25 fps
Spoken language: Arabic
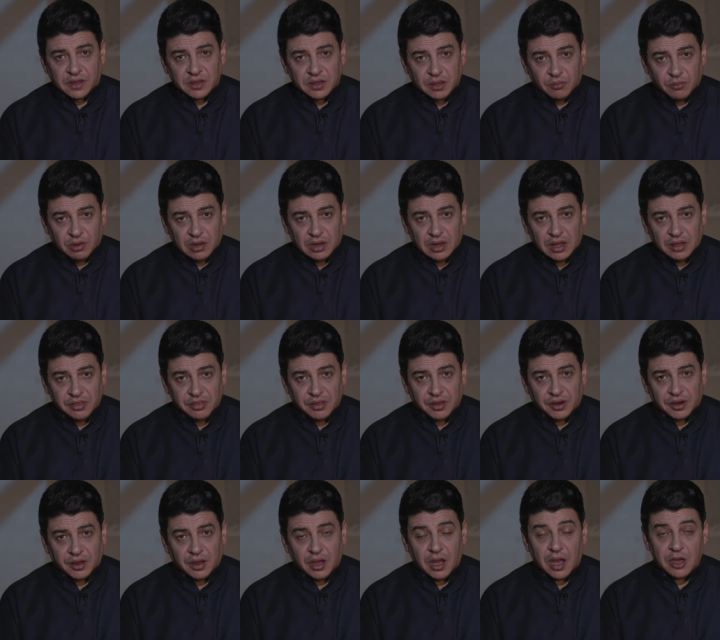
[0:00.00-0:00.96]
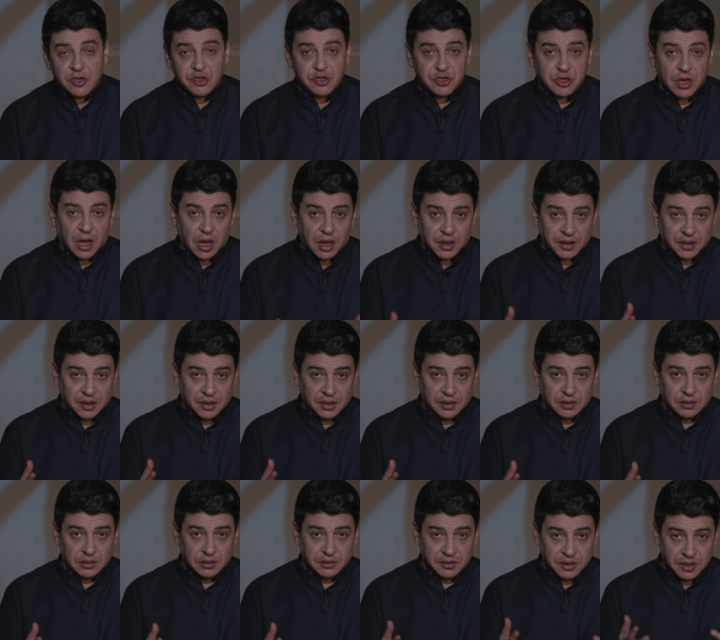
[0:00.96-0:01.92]
طيب الله ثراه
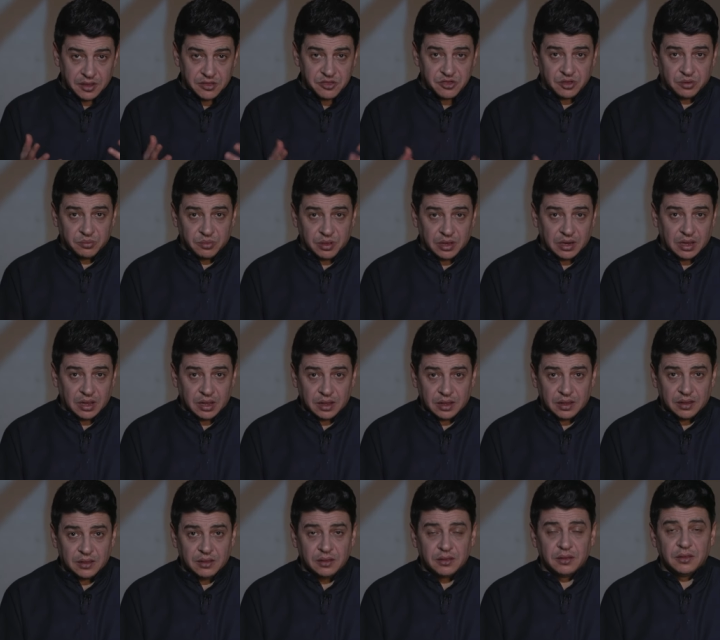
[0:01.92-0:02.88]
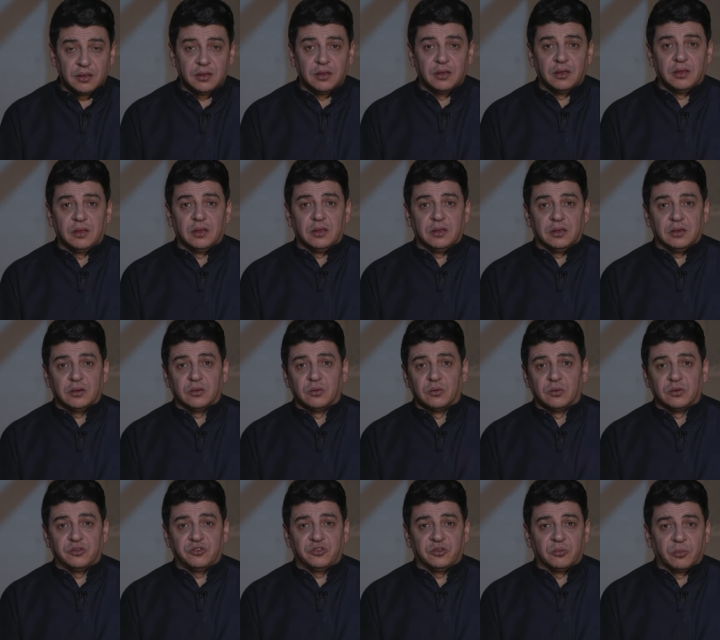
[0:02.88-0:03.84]
الشارح لنهج البلاغة
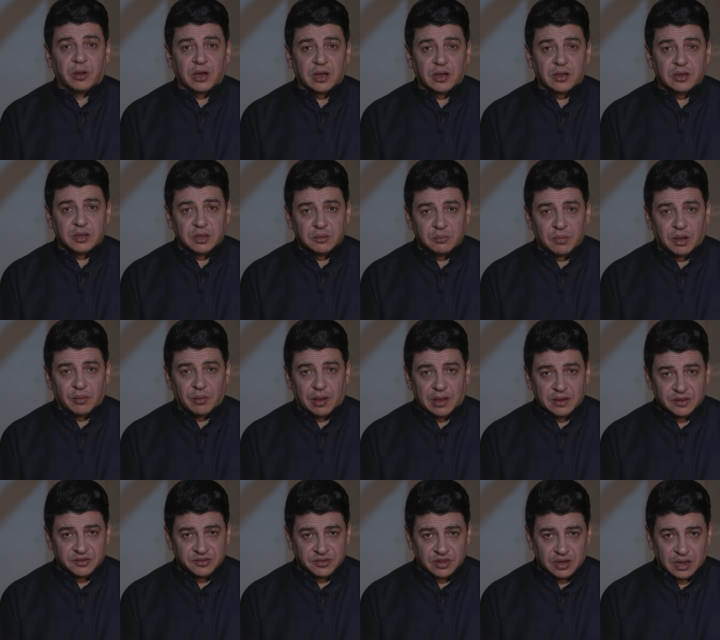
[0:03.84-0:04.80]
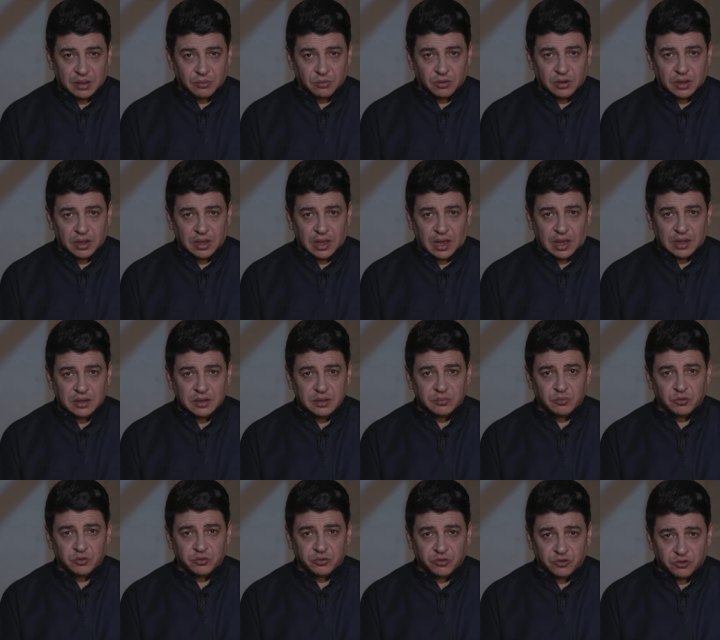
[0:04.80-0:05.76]
يقول سبق الإمام علي سلام الله
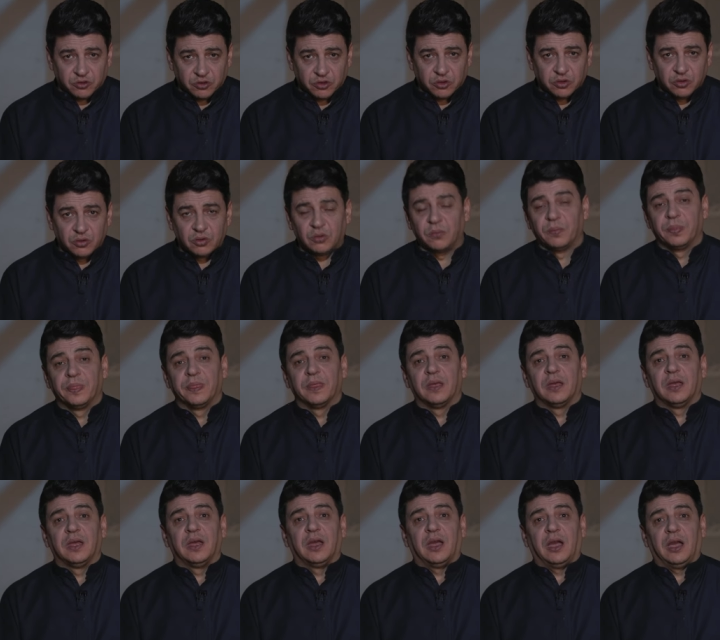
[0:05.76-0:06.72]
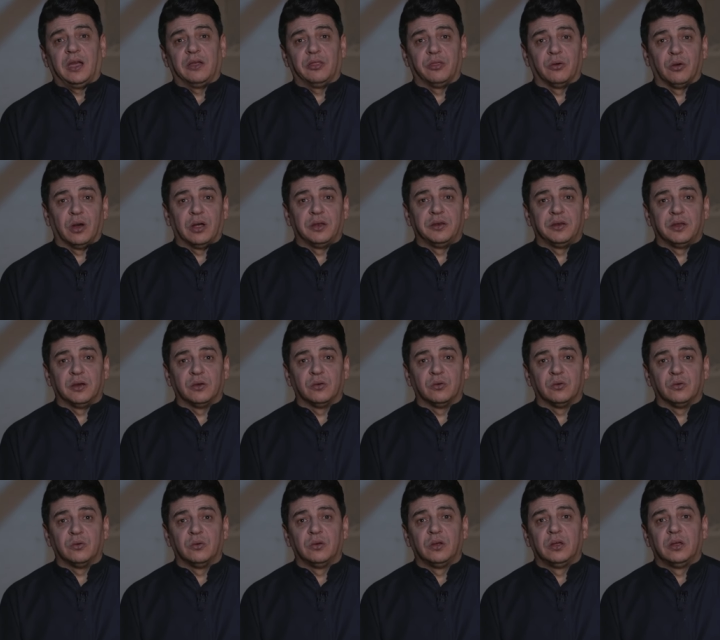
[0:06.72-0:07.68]
عليه مونتسكيو حيث
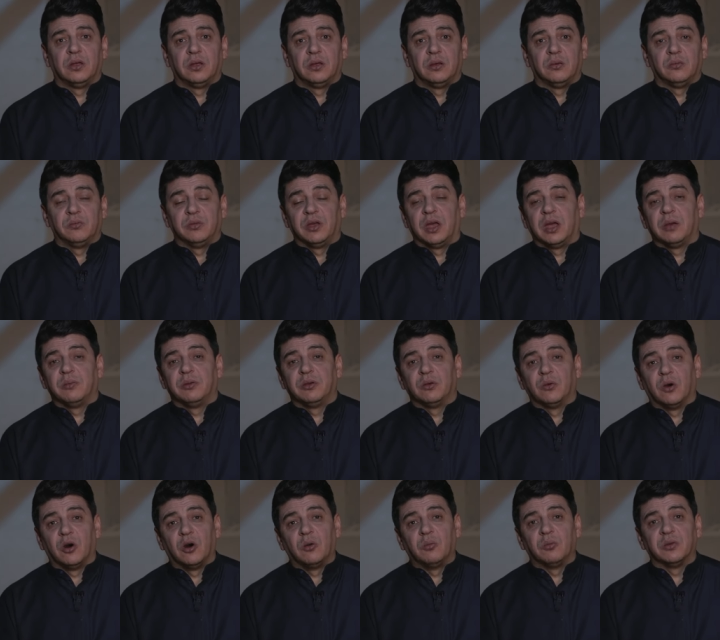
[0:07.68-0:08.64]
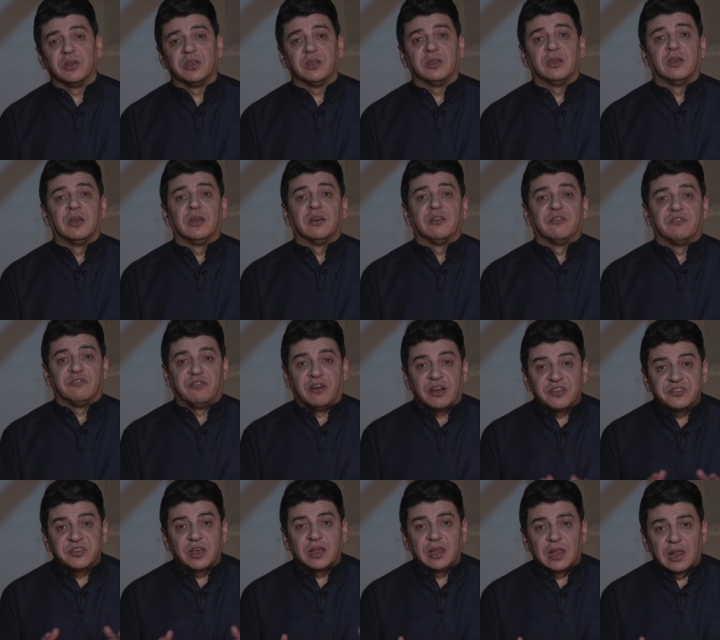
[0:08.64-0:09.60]
أنه بأبي وأمي
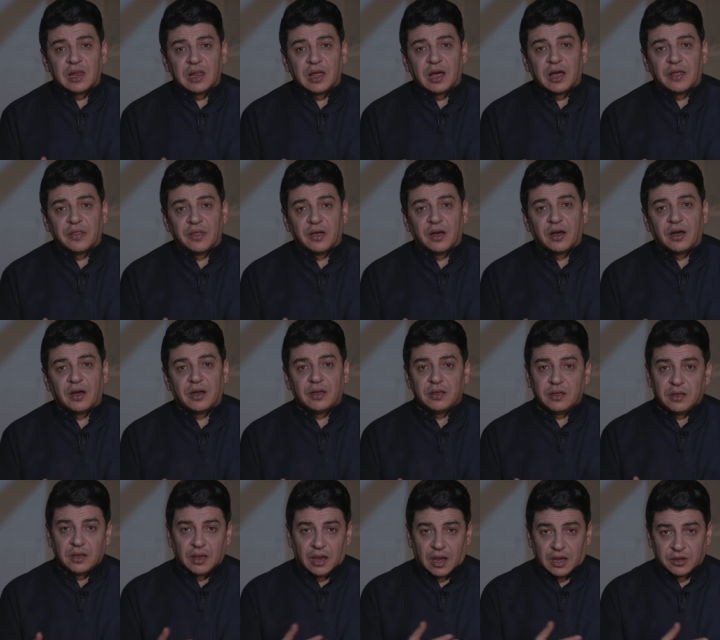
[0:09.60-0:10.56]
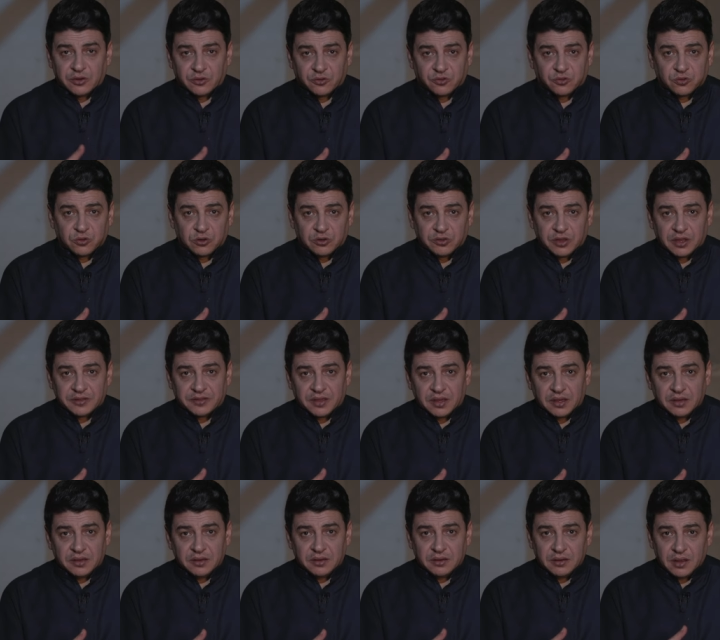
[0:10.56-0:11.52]
فصل القضاء عن
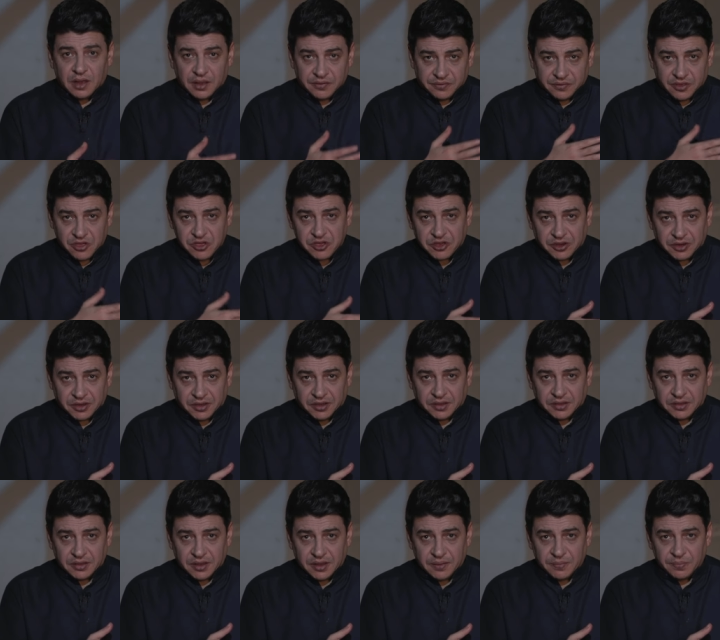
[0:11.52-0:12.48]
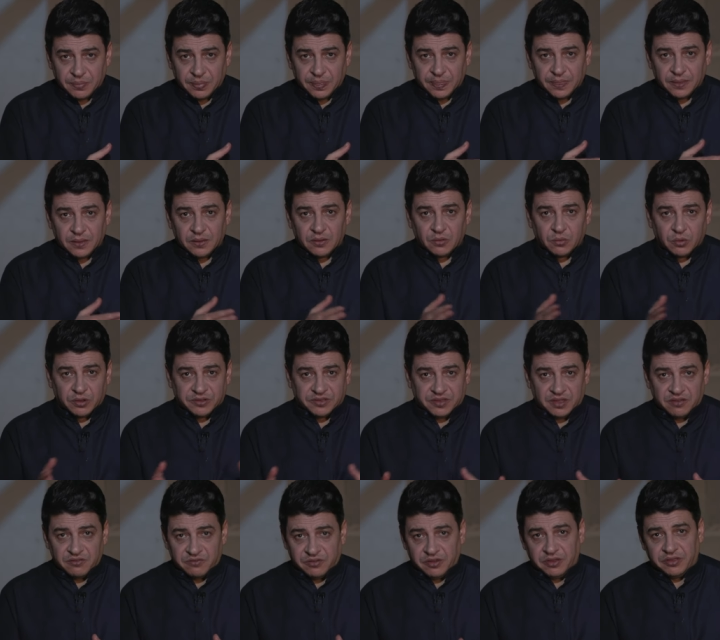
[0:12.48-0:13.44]
السلطتين التشريعية
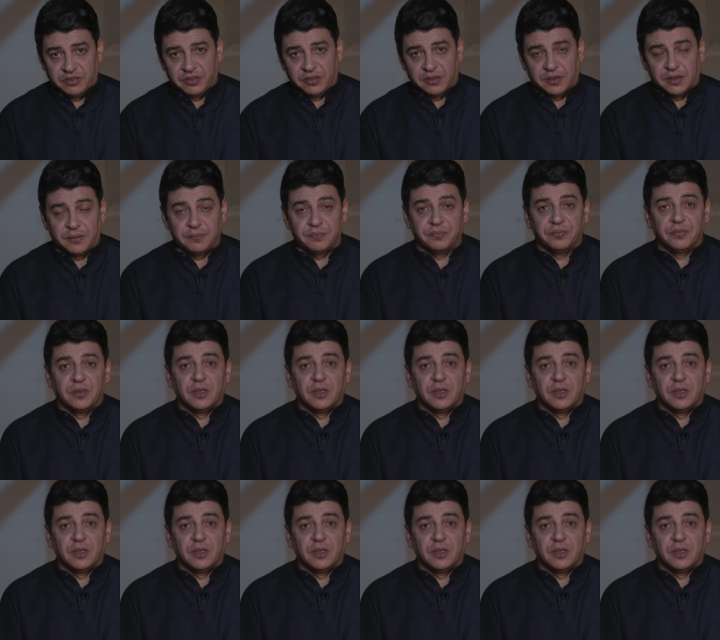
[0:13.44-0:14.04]
والتنفيذية